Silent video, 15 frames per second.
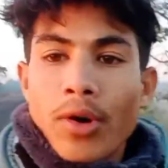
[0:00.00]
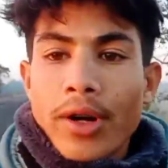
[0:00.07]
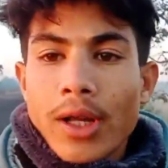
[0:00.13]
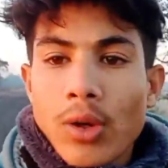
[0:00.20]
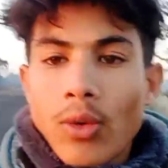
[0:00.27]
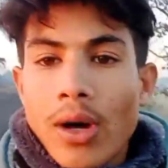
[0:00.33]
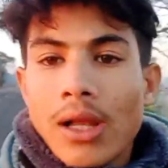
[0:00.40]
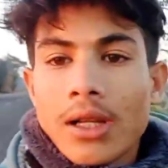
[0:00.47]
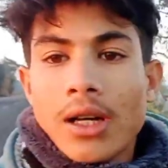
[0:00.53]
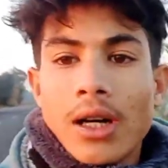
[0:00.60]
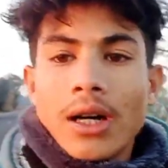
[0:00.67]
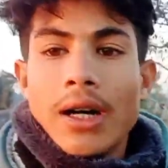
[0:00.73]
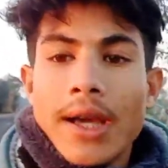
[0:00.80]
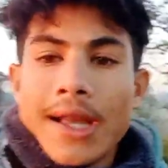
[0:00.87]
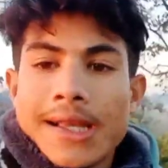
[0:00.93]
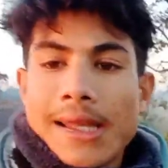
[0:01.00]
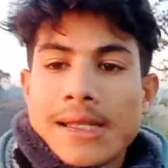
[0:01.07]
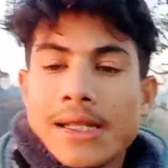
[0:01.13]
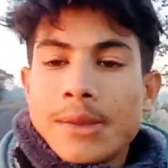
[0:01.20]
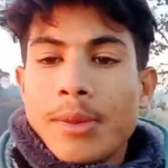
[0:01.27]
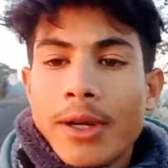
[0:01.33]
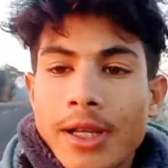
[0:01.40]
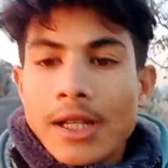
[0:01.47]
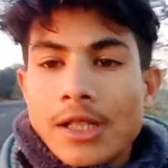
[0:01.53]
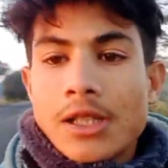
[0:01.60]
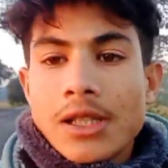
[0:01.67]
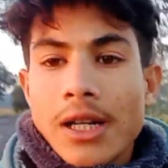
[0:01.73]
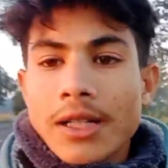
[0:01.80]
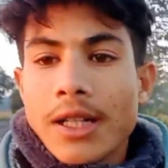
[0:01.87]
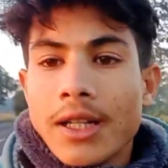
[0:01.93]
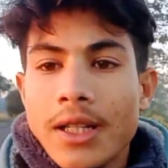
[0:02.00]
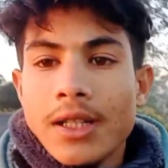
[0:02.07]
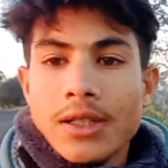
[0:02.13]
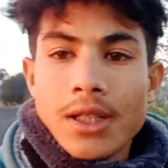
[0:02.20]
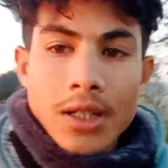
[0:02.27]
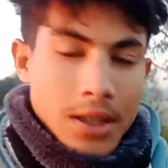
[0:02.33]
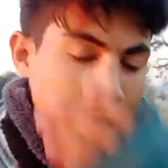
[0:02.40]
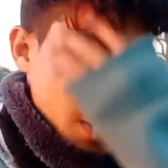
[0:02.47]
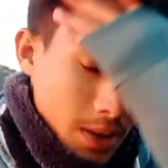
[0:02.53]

मॉर्निंग वॉक एक्सप्रेस वे कर स्टार्ट कर दीजिए